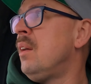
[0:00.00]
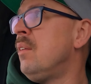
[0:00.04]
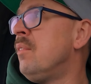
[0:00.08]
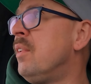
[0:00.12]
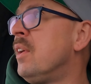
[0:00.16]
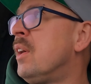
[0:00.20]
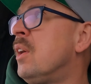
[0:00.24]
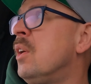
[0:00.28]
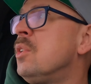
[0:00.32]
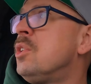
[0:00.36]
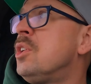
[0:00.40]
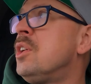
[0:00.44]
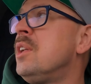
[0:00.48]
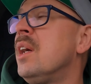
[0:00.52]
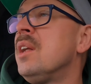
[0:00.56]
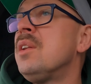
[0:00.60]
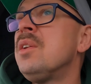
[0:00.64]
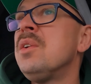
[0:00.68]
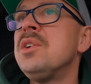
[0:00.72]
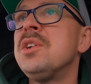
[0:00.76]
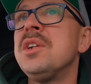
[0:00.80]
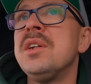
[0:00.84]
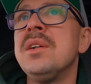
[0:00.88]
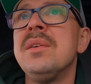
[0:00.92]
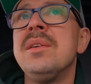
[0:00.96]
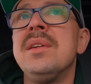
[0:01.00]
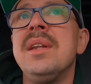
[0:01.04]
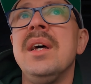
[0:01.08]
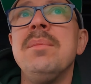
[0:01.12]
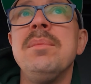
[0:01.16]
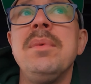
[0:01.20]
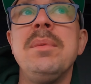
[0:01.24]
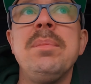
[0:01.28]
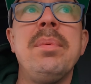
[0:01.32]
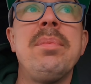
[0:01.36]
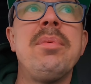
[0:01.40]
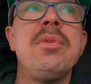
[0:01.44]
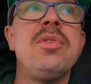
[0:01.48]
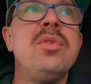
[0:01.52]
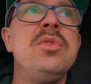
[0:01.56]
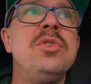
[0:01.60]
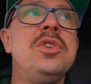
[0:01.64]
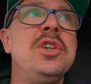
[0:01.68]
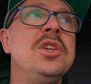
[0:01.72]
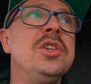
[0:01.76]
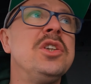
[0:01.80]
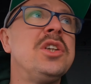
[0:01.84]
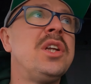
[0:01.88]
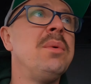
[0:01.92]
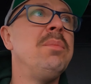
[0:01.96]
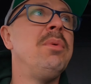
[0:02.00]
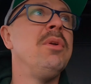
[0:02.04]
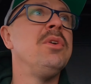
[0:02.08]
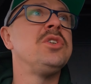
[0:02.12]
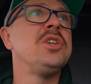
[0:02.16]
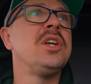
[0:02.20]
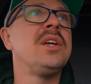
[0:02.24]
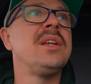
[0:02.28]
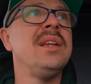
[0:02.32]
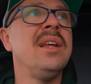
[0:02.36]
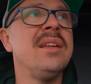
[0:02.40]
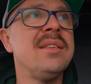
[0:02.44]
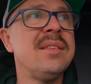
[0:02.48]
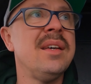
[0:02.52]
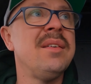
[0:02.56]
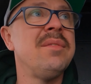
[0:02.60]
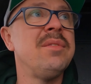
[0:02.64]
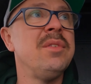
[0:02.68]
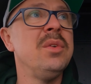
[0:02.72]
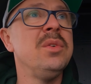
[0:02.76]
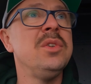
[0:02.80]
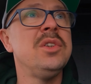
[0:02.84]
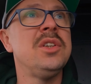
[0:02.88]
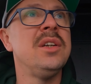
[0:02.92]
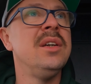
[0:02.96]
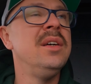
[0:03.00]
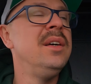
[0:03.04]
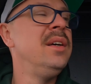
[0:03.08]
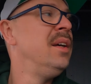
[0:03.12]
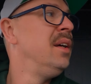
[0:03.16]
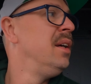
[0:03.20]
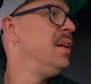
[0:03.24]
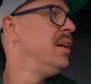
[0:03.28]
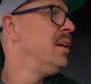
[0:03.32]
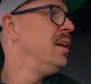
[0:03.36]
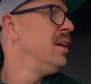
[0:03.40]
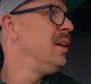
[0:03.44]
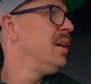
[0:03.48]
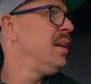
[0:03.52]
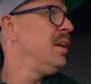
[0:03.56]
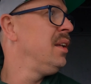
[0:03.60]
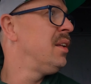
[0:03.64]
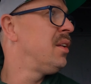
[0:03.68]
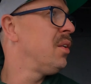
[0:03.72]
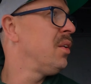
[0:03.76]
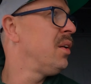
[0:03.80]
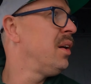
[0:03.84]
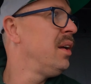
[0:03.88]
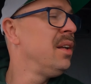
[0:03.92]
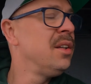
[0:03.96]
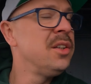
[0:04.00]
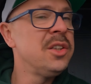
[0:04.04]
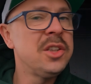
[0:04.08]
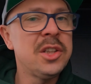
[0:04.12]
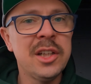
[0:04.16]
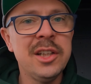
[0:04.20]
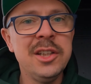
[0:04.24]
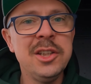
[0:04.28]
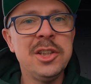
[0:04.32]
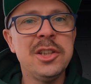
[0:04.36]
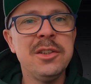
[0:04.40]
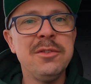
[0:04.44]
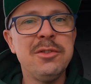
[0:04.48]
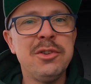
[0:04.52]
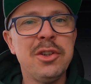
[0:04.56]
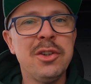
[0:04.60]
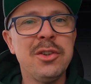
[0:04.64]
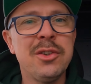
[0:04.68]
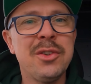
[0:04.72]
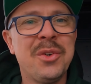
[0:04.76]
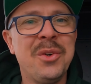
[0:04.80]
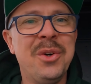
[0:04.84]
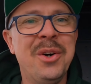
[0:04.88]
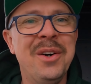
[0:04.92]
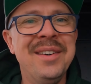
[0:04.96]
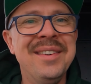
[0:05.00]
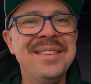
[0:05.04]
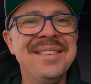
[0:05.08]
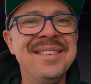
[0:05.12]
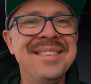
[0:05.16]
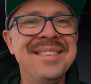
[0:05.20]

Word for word: Wychodzi na to, że damy po prostu ciężki bloczek na zewnątrz i trochę lżejszy w środku.